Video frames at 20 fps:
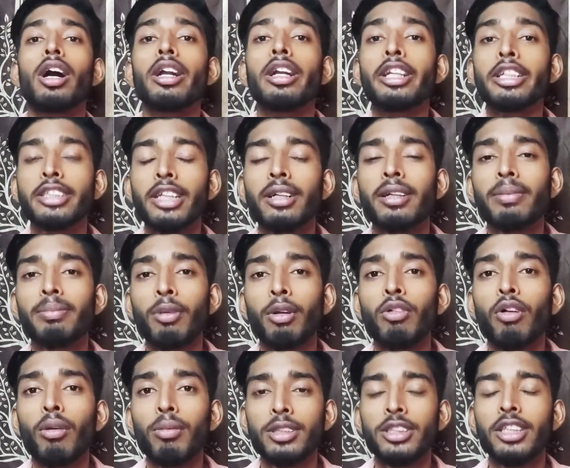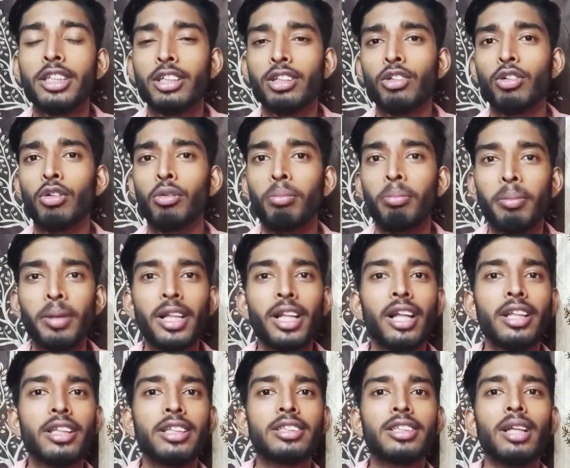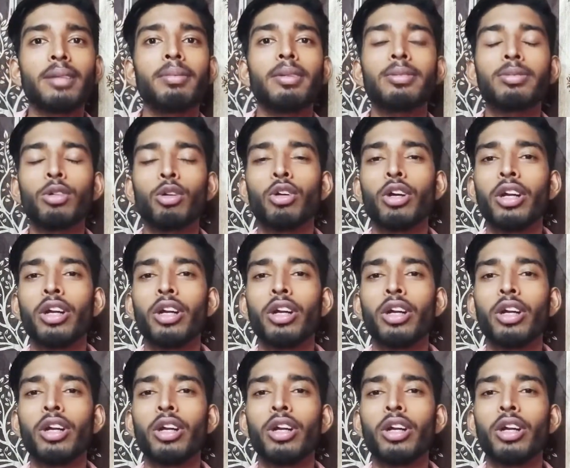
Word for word: डिसेंट परफॉर्मेंस देखने को मिल जाती है साथ में आपको